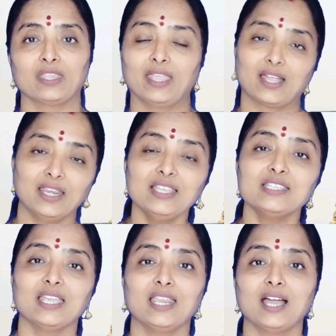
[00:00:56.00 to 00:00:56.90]
ఎక్కడి
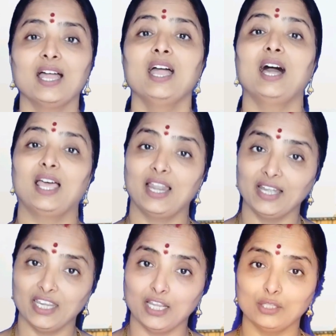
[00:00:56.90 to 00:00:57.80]
నుంచైనా
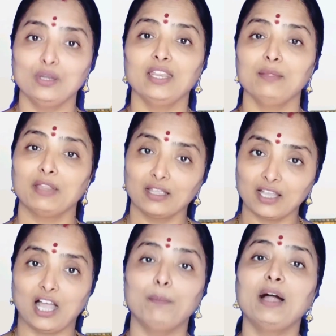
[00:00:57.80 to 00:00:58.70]
అలాంటి నదులని మనం
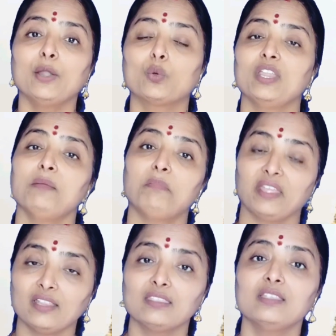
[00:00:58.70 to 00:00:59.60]
కాపాడుకునే
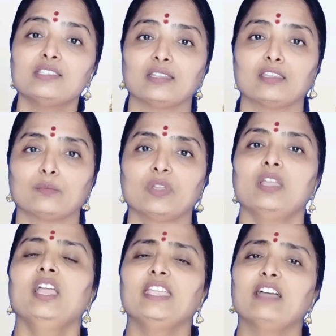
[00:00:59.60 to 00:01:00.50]
ప్రయత్నం చేస్తాం
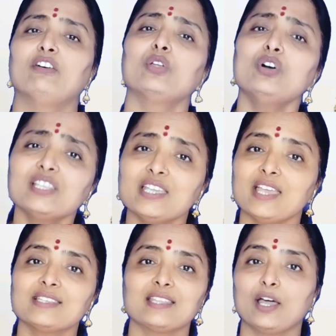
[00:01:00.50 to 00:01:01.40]
ఎవరో
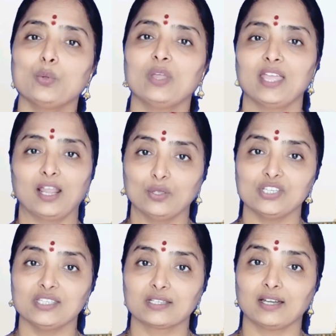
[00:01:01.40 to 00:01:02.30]
చేస్తారు అని
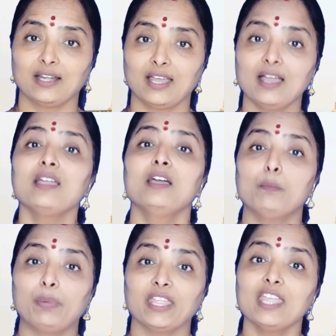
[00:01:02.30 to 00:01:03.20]
ఆలోచించకుండా
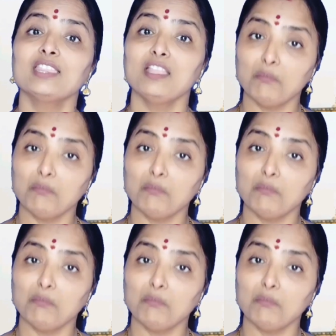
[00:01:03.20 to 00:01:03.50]
ప్రయత్నం